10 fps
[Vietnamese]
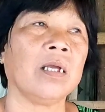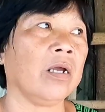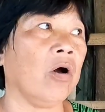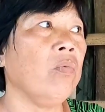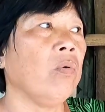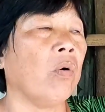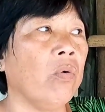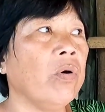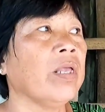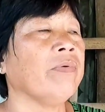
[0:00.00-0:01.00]
rồi út
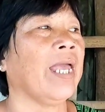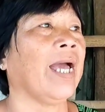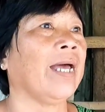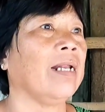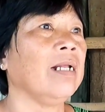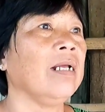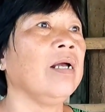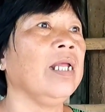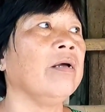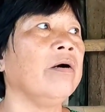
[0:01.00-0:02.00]
ngủ ở trong nhà nó
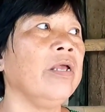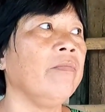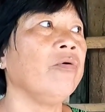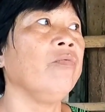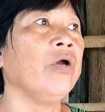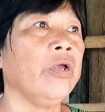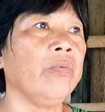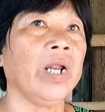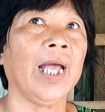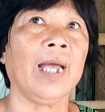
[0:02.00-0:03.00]
khi nửa đêm nó cũng
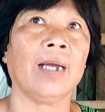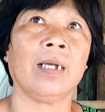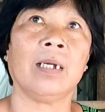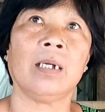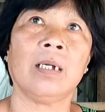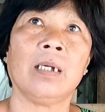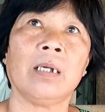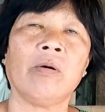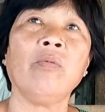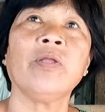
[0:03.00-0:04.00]
kêu nữa đó
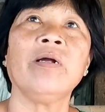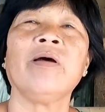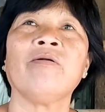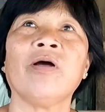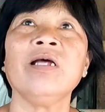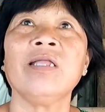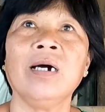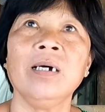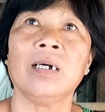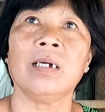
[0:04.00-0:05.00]
út tưởng đầu nhỏ thứ
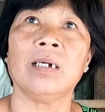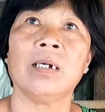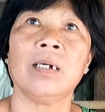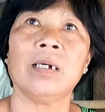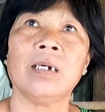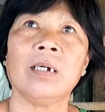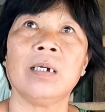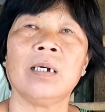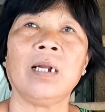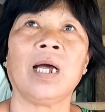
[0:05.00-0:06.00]
tư
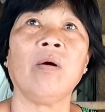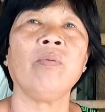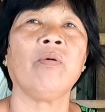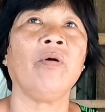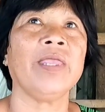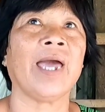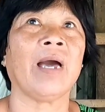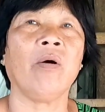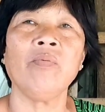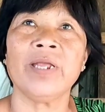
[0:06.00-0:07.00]
Trời. lần út đâu có
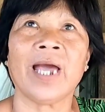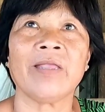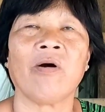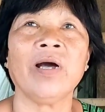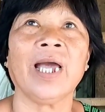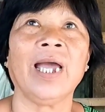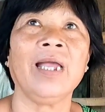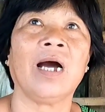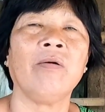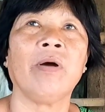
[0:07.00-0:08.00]
nhà út đi ra nhỏ con
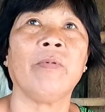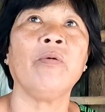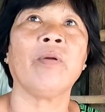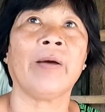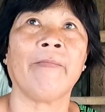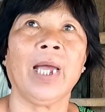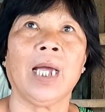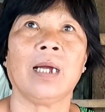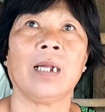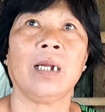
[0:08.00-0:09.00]
gái ở ngoài miễu cô năm á
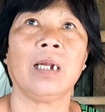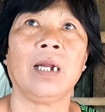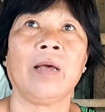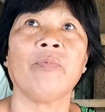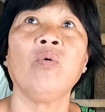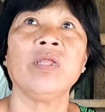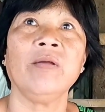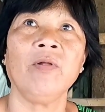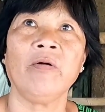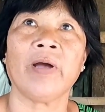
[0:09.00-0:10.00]
thì làm thuốc
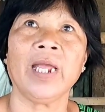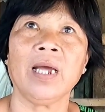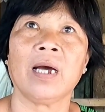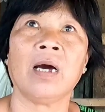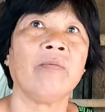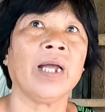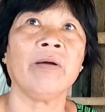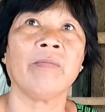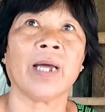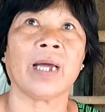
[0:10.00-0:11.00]
tiếp nó ngoài á ở ngoài
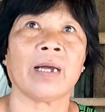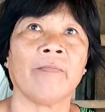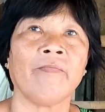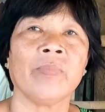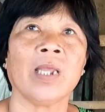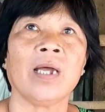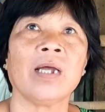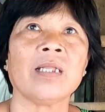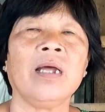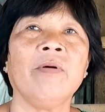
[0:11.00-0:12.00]
con mà
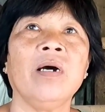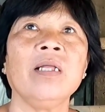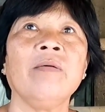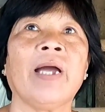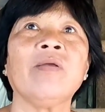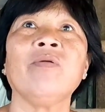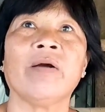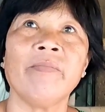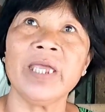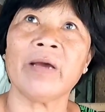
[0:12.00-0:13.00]
tới bữa thứ bảy chủ
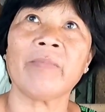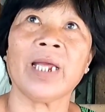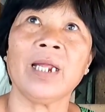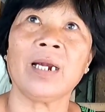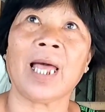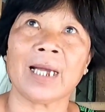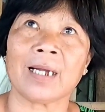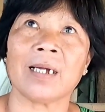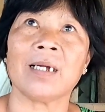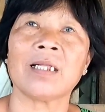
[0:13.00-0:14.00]
nhật mới về này nay
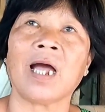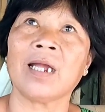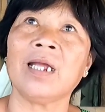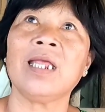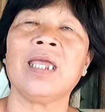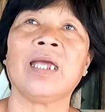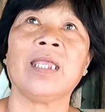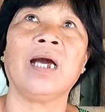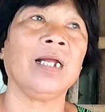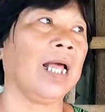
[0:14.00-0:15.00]
lần từng như đi về
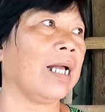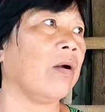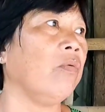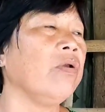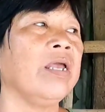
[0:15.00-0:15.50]
chơi là ngủ